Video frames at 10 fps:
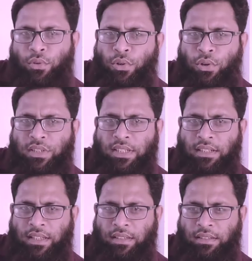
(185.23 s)
কোনো লজিক
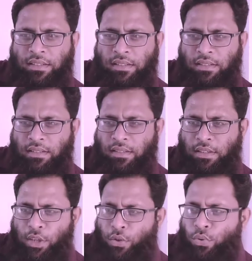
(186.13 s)
নেই
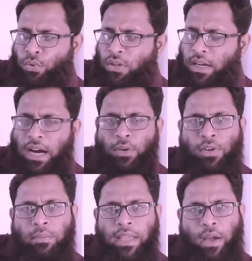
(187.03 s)
কোনো
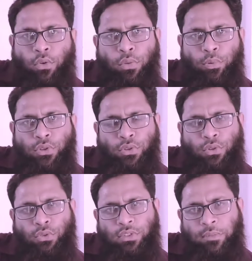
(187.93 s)
কারণ আমি এখন
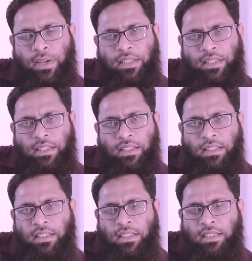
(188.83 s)
পর্যন্ত খুঁজে পাইনি
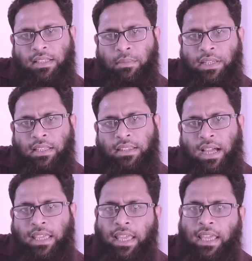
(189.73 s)
যে আমি
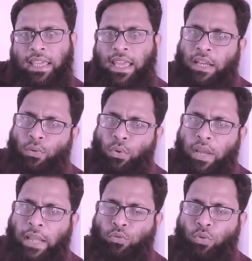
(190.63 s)
তাকে কেন
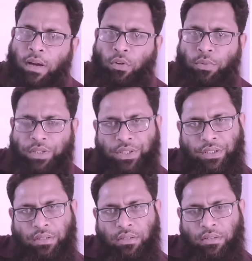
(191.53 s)
এত
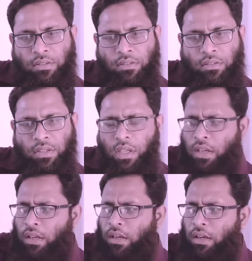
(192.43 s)
ভালোবাসি
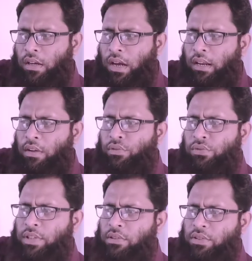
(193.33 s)
আল্লাহ
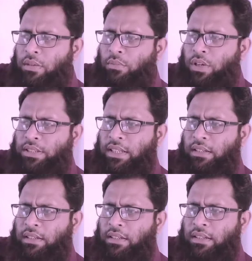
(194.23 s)
রসুলাম
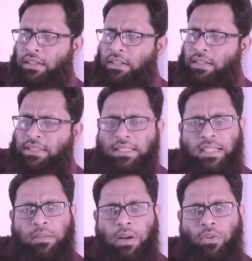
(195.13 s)
বলেছেন যে
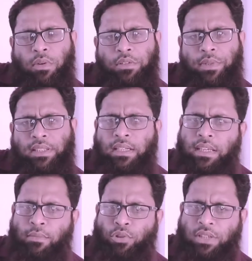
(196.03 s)
যাকে ভালোবাসবে তার
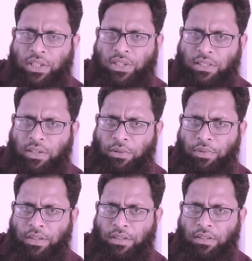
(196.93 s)
কিয়ামত তার সাথে
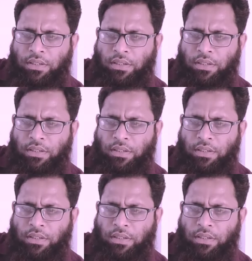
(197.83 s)
হবে